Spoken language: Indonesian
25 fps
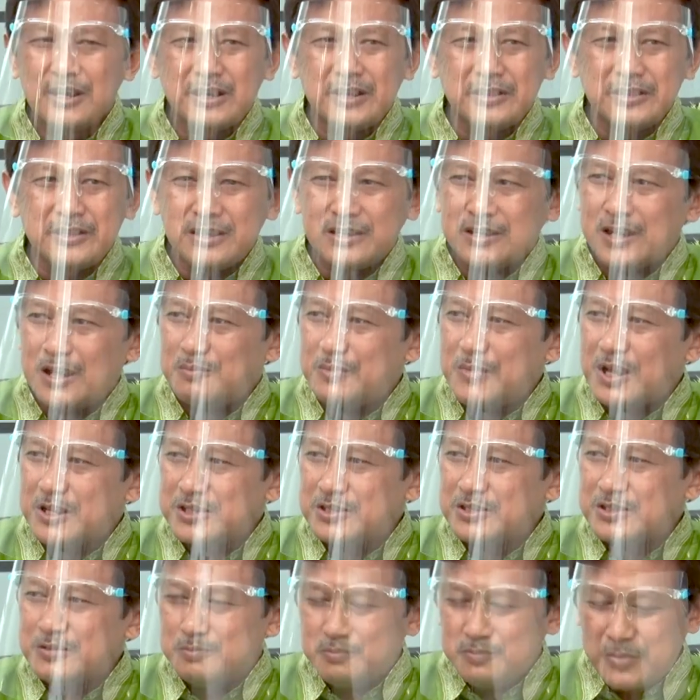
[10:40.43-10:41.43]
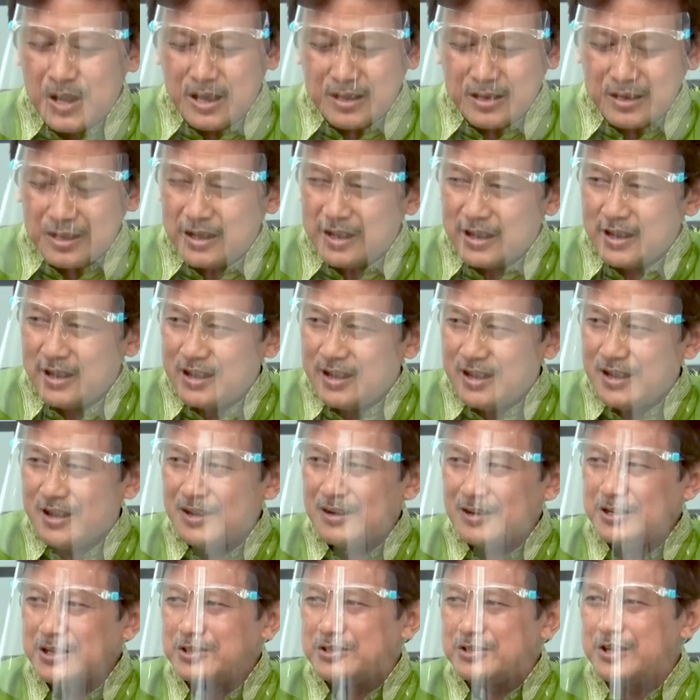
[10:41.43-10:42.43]
Ketika masih
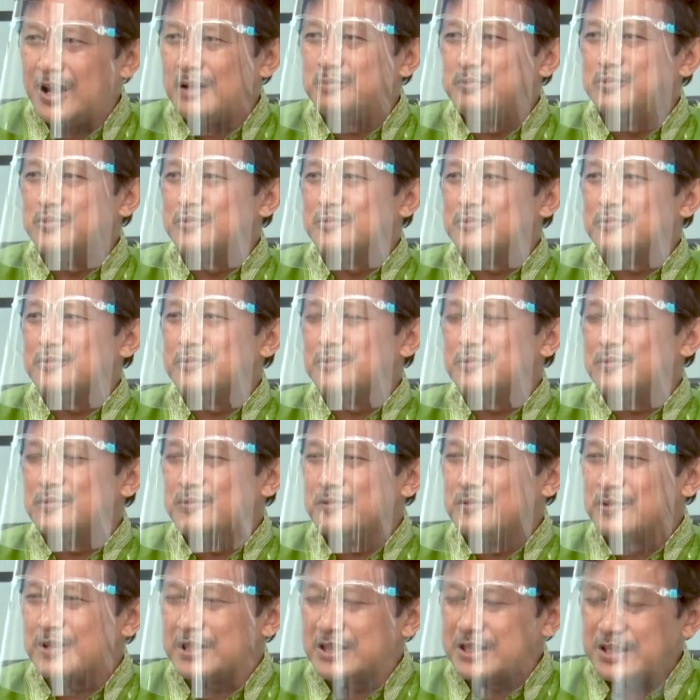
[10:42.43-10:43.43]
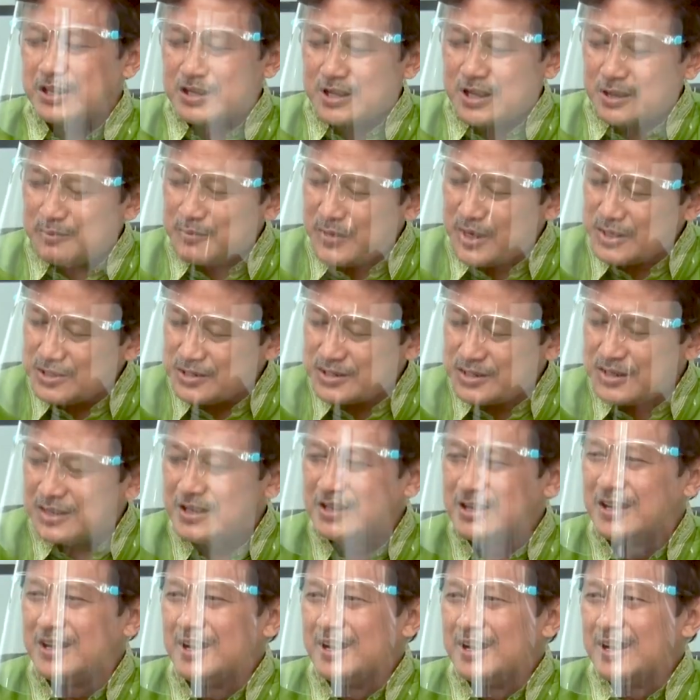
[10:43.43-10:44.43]
pakai lidah buku, ketika
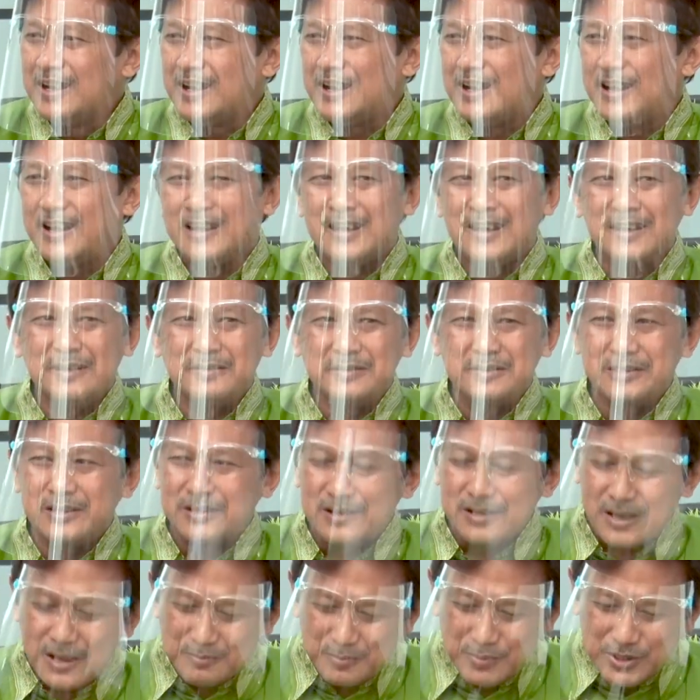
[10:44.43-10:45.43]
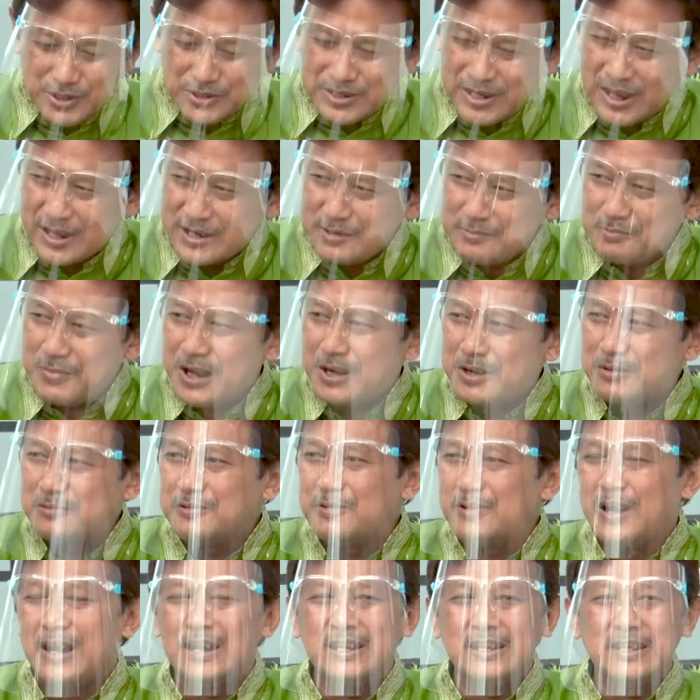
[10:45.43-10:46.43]
masih uh, dengan mencari
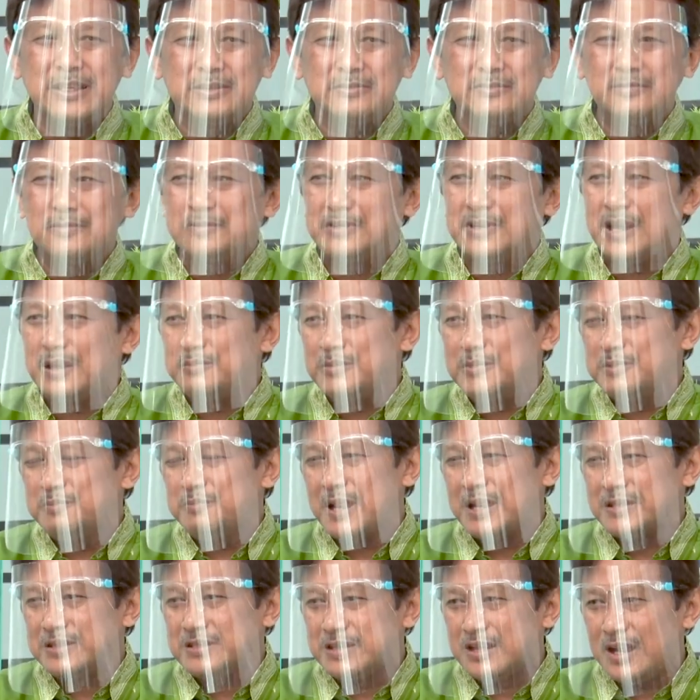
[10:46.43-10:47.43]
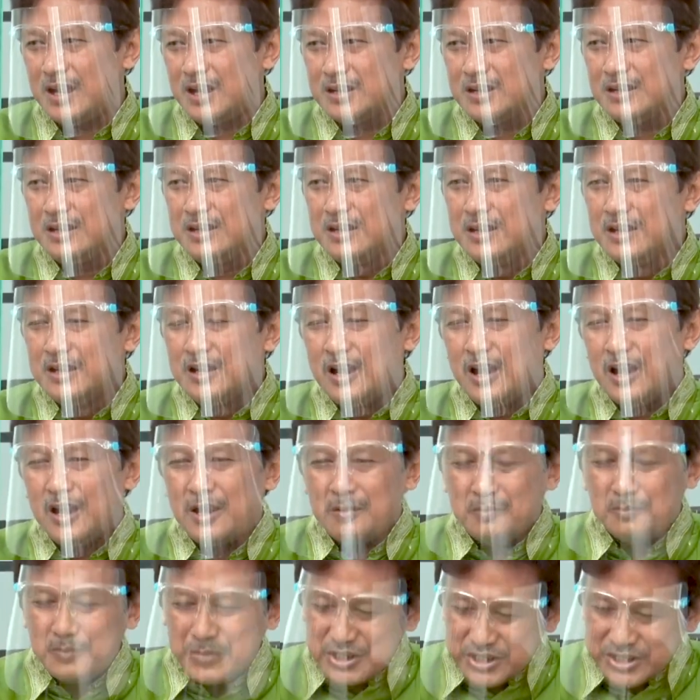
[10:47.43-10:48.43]
manual itu mm-hmm. kami pajang,
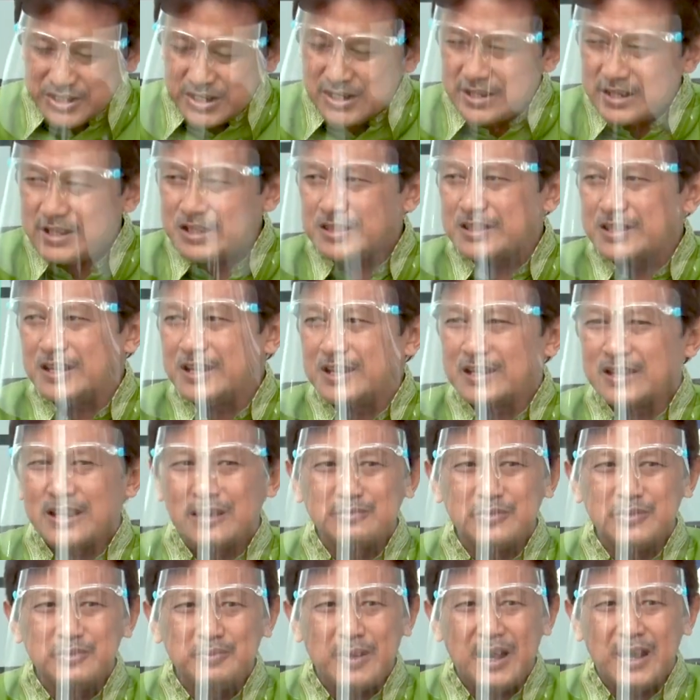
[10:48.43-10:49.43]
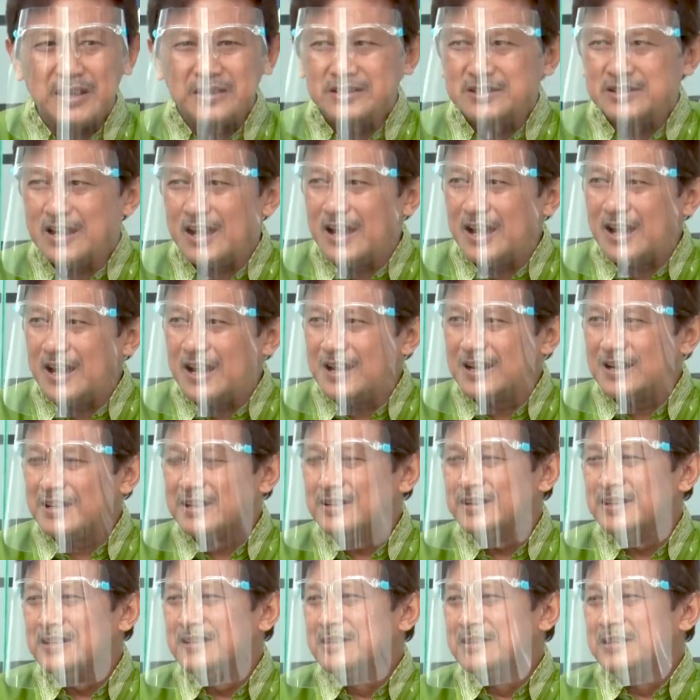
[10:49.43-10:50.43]
uh, mesin ketik kami pajang
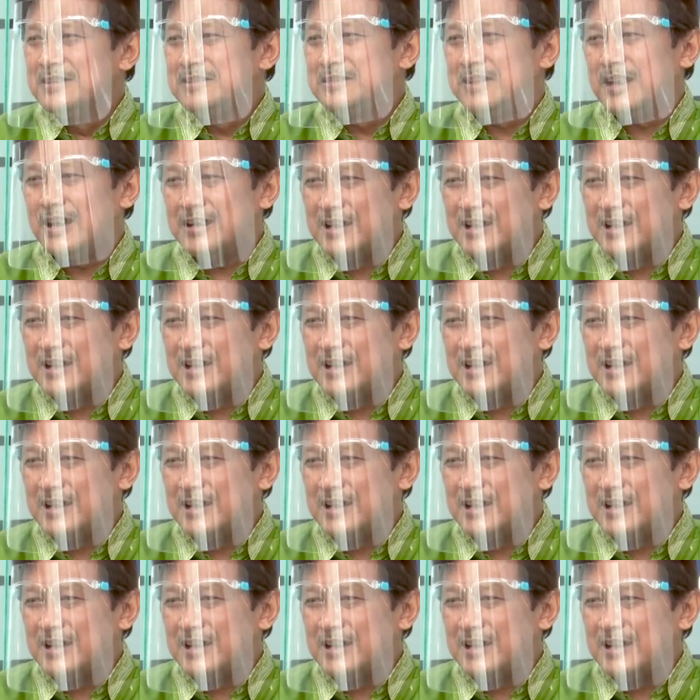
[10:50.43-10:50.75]
mm-hmm.